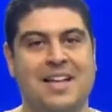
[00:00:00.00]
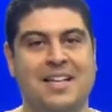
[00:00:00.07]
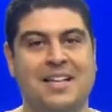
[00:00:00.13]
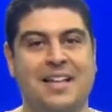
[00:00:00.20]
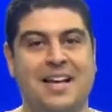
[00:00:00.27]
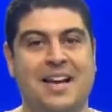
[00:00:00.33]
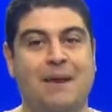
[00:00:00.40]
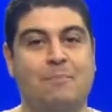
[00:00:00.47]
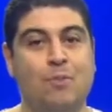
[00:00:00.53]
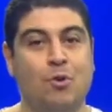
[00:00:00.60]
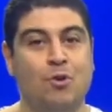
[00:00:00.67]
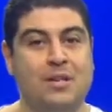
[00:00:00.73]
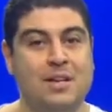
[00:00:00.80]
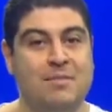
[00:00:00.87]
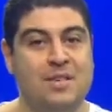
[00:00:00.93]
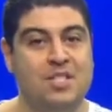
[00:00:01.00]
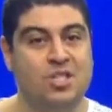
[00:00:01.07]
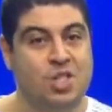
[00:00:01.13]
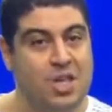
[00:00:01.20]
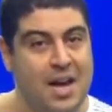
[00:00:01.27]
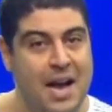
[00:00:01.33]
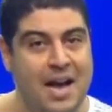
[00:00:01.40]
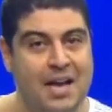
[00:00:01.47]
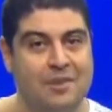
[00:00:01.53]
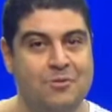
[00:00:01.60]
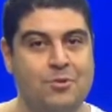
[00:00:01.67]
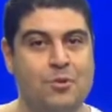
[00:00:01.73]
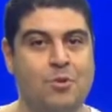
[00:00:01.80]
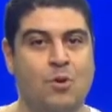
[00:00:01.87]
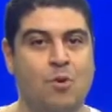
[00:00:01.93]
que terá programas
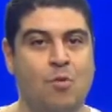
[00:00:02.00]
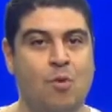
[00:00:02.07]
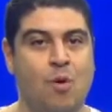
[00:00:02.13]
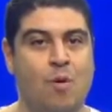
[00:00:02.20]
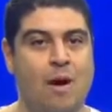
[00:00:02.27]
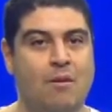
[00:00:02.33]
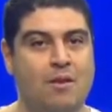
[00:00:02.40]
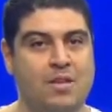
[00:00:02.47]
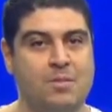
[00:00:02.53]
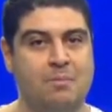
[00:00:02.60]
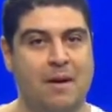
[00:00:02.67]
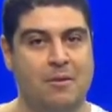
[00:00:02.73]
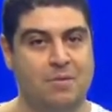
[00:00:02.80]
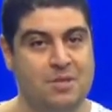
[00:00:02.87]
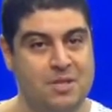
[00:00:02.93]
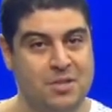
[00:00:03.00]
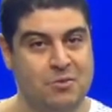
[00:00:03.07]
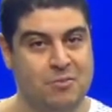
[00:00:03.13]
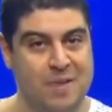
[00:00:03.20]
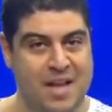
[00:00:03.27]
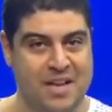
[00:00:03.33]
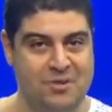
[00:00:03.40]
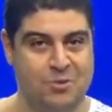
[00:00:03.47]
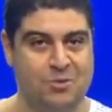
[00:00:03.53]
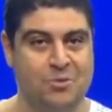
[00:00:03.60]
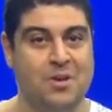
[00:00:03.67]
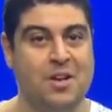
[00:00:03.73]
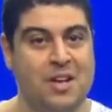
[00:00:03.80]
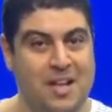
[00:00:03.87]
diários com aulas para o ensino médio.